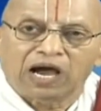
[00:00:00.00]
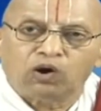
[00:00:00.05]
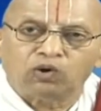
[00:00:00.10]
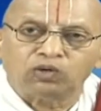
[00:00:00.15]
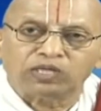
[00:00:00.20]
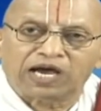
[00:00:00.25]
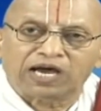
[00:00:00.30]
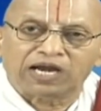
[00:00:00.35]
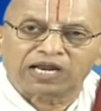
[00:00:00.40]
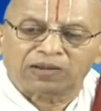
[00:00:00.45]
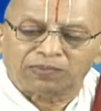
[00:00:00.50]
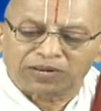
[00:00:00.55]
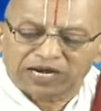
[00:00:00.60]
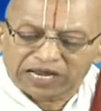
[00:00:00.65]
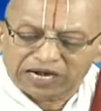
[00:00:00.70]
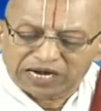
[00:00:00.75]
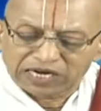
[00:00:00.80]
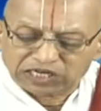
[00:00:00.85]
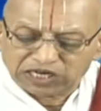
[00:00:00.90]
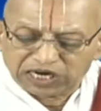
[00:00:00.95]
ఔదార్యమనే
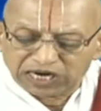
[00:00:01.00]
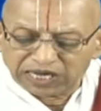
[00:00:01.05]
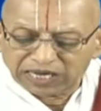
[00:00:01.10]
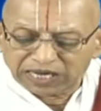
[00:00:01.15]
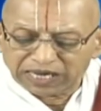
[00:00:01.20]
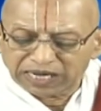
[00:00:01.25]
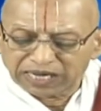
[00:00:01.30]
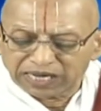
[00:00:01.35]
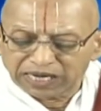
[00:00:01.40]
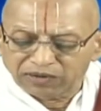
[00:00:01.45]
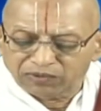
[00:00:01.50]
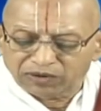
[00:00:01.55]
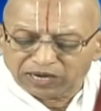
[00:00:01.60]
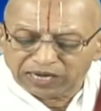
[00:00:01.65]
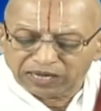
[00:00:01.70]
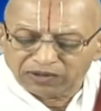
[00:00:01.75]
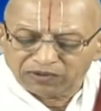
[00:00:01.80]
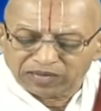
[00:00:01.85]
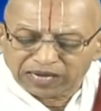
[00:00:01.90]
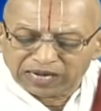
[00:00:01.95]
లక్షణం కలిగిన
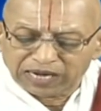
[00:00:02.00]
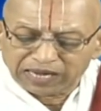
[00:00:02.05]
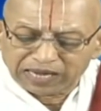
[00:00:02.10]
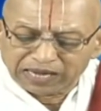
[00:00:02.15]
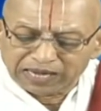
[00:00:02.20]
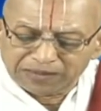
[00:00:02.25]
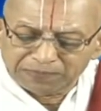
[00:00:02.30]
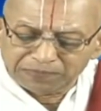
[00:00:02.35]
వాడివి కనుక